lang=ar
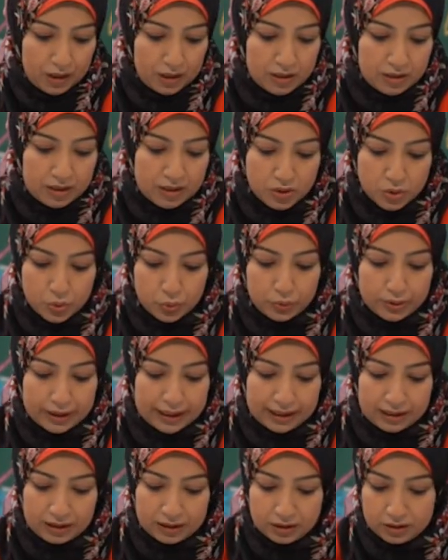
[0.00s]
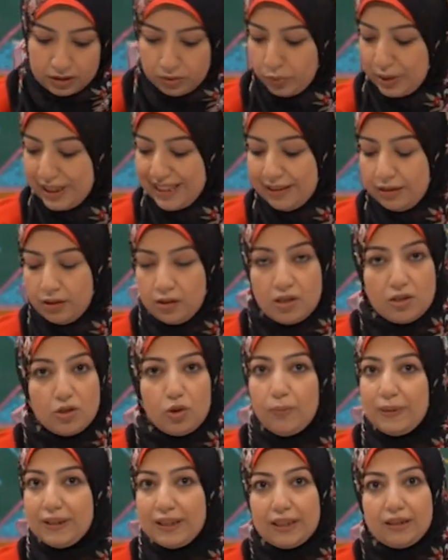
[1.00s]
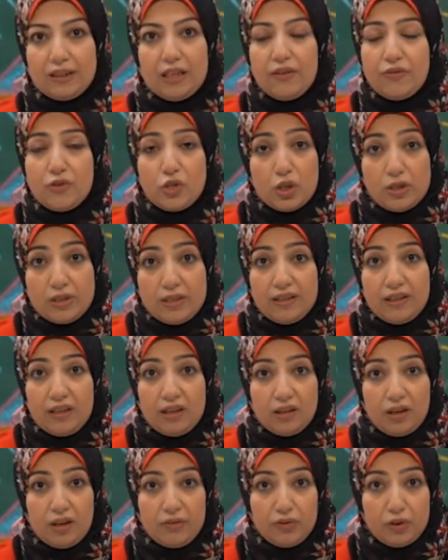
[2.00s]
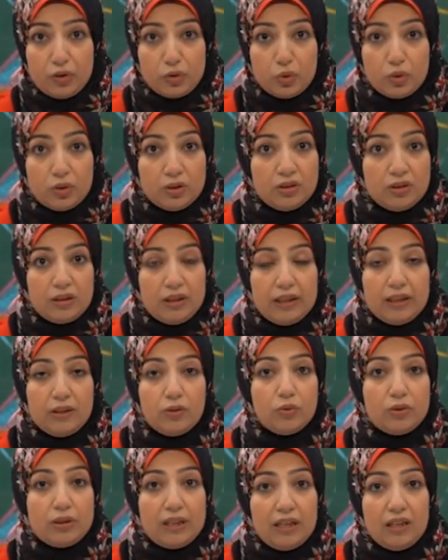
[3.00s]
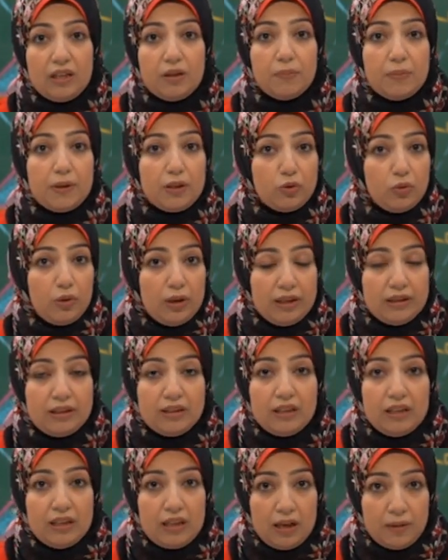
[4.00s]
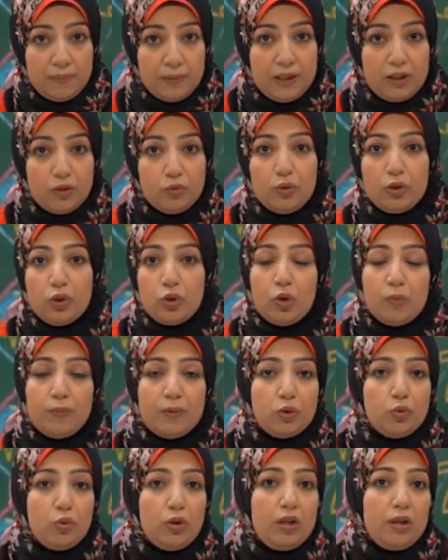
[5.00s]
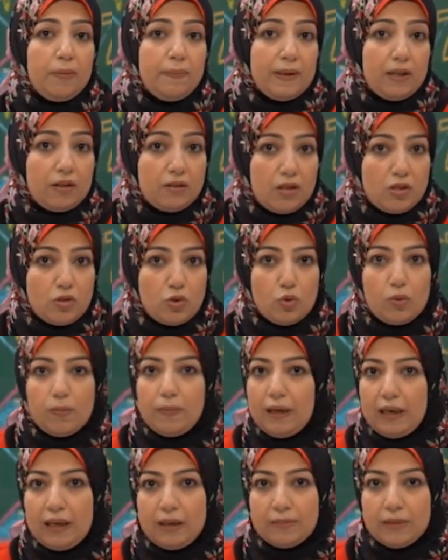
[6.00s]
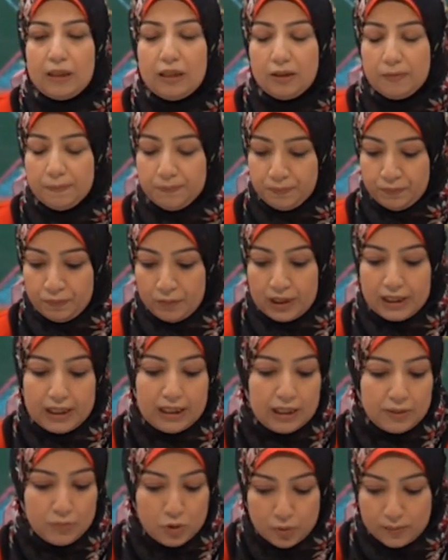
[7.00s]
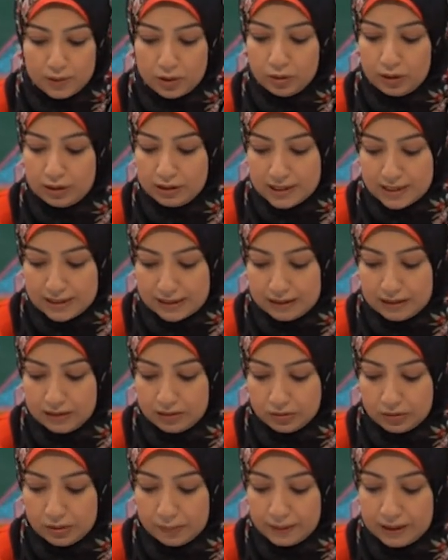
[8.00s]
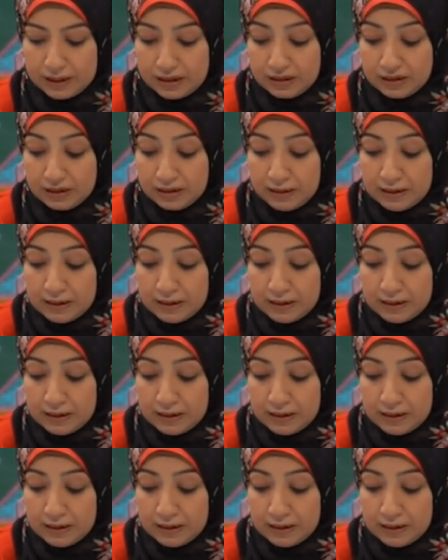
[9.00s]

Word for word: ارسطو كانت وجهه نظره ما تختلفش كتير عن افلاطون لانه اتكلم برضو عن العبيد وان هم دول اللي بيختصوا بالعمل ما اتكلمش برضو عن استغلال الطبيعه